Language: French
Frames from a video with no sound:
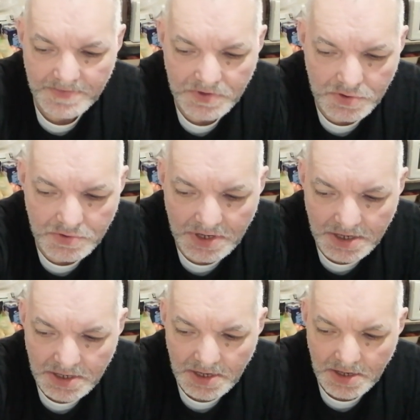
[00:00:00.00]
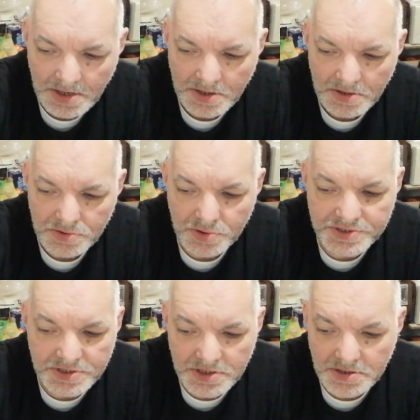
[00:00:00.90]
Donc, voilà. Donc,
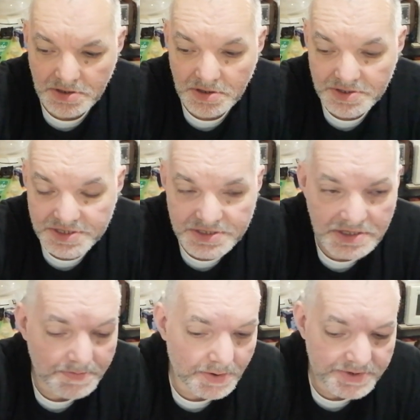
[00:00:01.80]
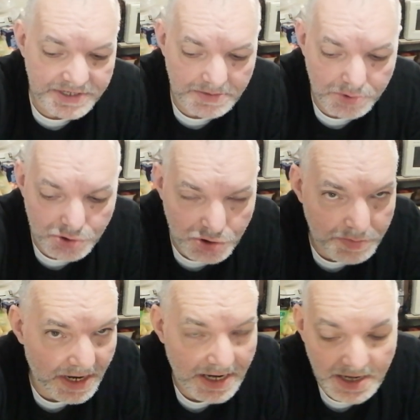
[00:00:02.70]
si Cécile n'a pas envie de dire bonjour,
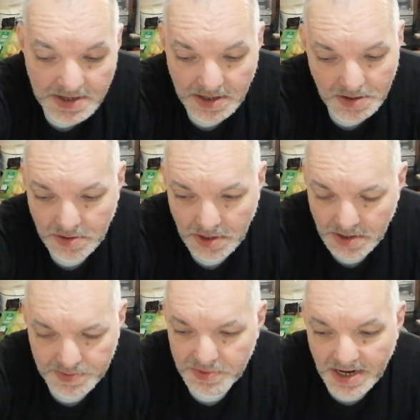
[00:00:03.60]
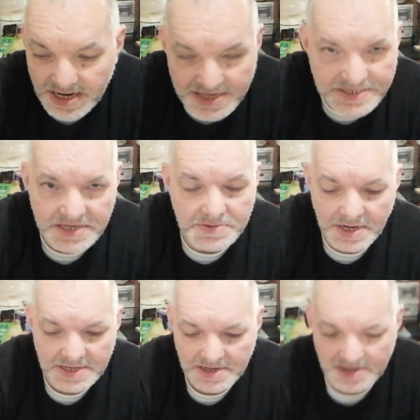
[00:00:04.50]
bah vous la laissez,
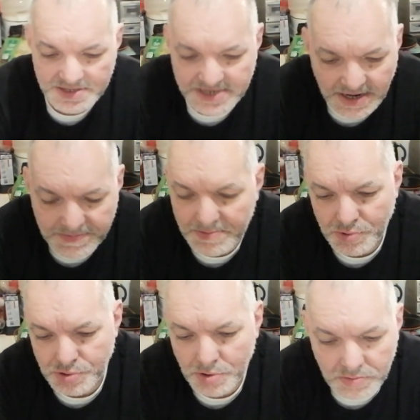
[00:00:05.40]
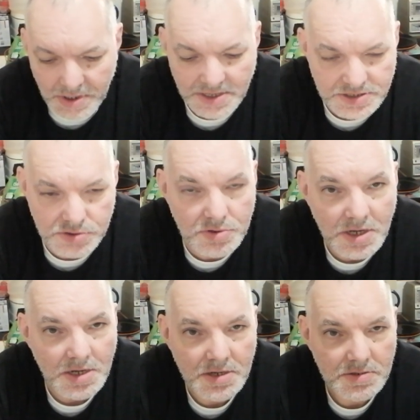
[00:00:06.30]
elle dira pas bonjour, voilà, c'est tout.
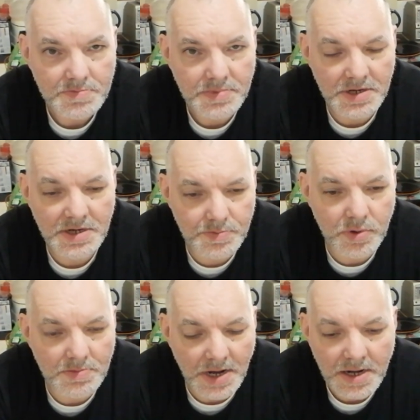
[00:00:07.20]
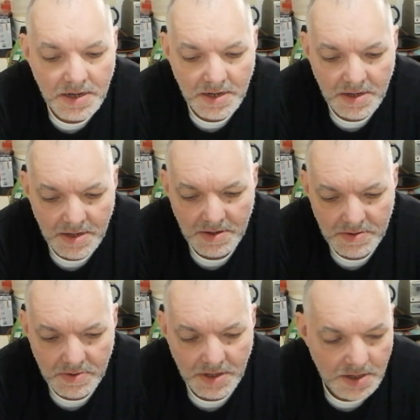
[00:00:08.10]
Pas, point barre.
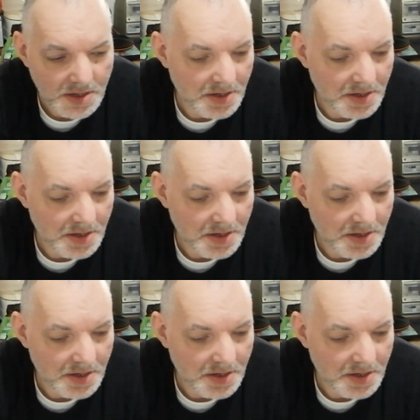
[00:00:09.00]
Voilà.